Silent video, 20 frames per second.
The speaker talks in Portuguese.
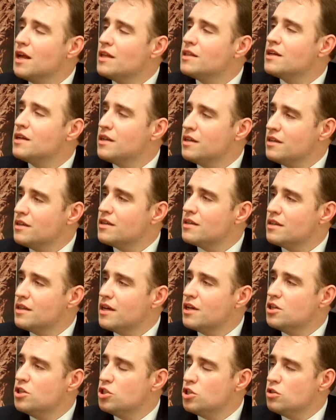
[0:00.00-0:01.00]
lá na,
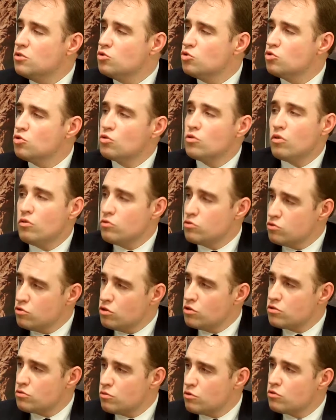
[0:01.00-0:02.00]
na região, junto com os
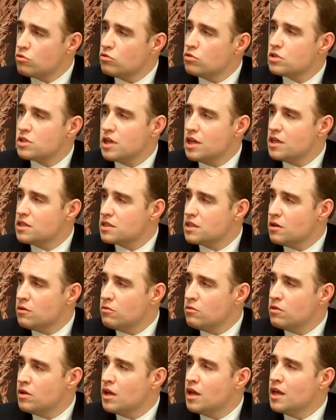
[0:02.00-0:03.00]
outros produtos que
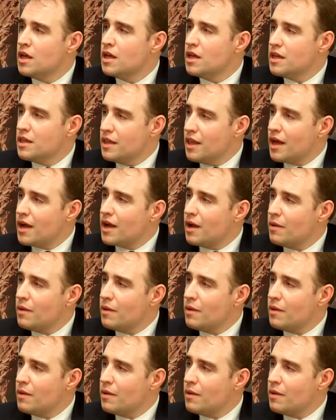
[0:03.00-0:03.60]
estão né,